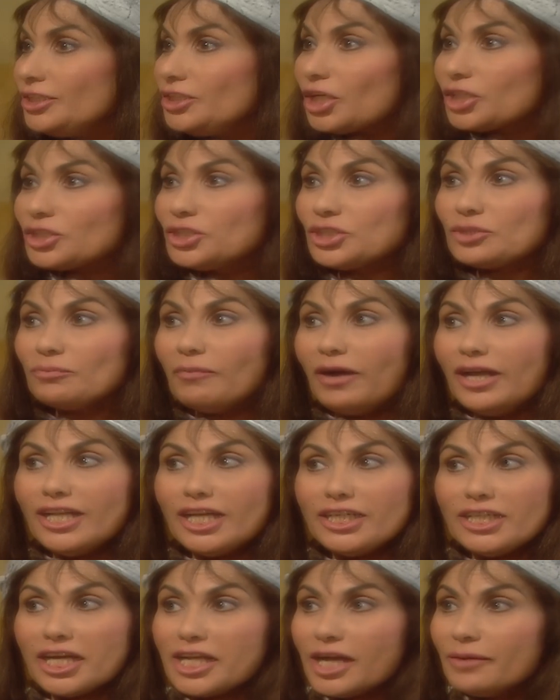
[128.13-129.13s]
يا اختي اسم
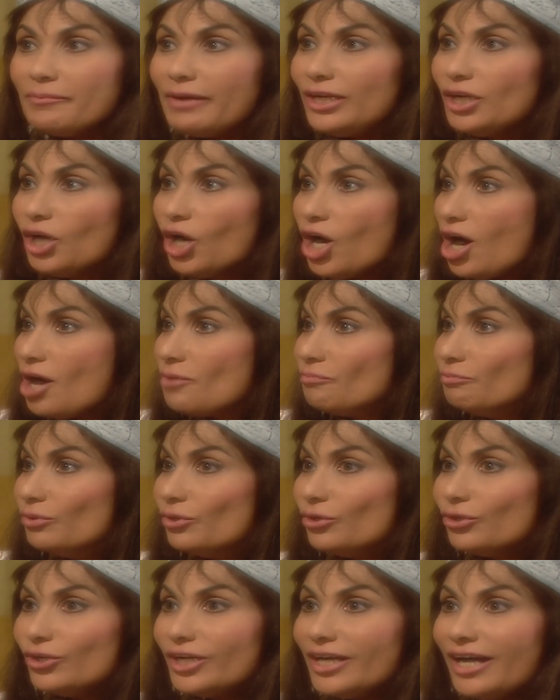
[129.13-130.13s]
الله يا جمال
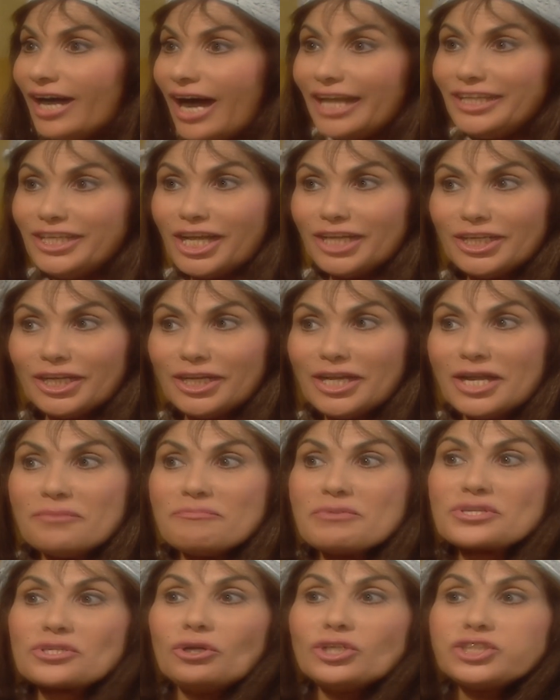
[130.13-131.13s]
امه الله الله
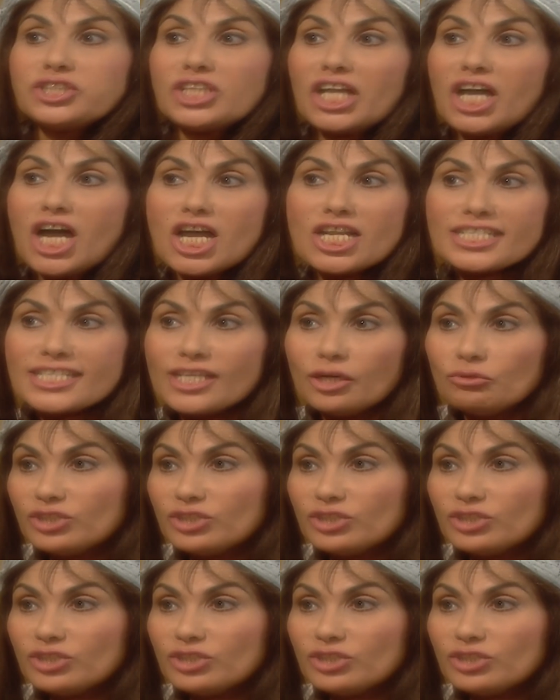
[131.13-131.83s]
مش قلتي خرصه